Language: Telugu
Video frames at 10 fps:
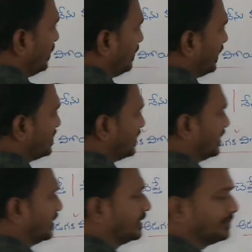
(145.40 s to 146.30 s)
ఈ పని
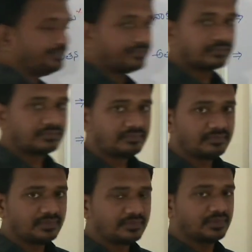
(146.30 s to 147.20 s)
జరిగింది
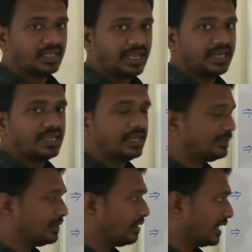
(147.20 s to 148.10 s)
కానీ ఎలా
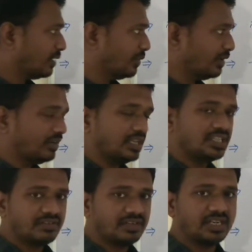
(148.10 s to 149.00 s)
చెప్తున్నా అడగకపోయి ఉంటే
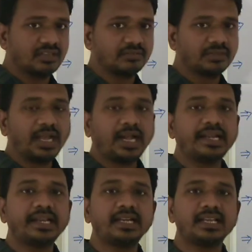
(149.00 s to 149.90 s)
ఇచ్చేవాడిని కాదు
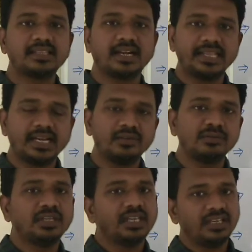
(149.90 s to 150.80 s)
అంటే ఏంటి అతను
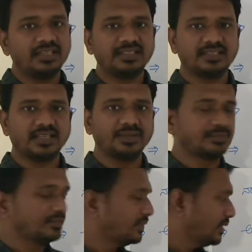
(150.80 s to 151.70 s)
అడిగాడు
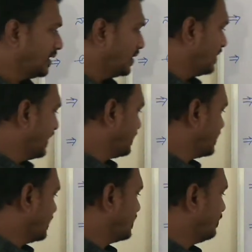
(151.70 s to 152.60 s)
ఇచ్చేసాను
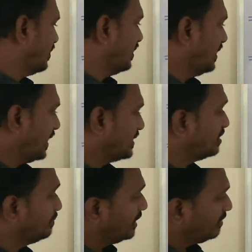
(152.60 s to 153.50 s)
నెక్స్ట్ ఎగ్జాంపుల్
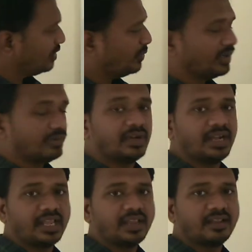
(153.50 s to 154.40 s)
అతను పిల్లకపోయి
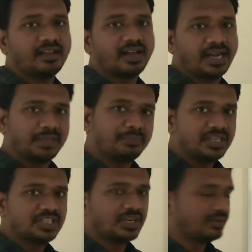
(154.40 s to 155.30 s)
ఉంటే అంటే
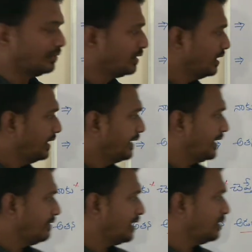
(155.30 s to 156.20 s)
పిలిచాడు
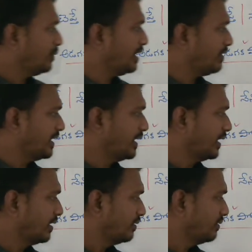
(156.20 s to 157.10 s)
నేను వెళ్ళకపోయేవాడిని
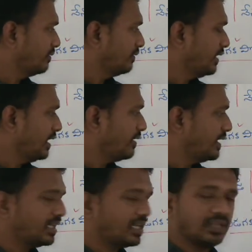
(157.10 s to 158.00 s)

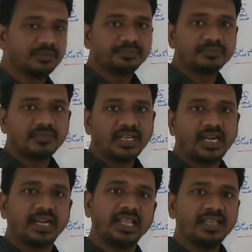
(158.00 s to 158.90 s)
వెళ్ళేవాడిని కాదు
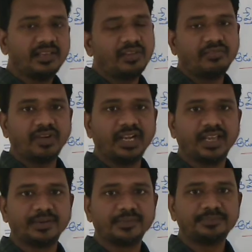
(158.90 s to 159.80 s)
అంటే
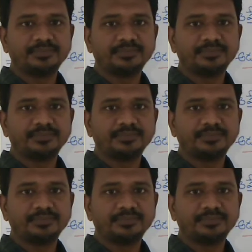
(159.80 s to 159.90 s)
వెళ్ళాను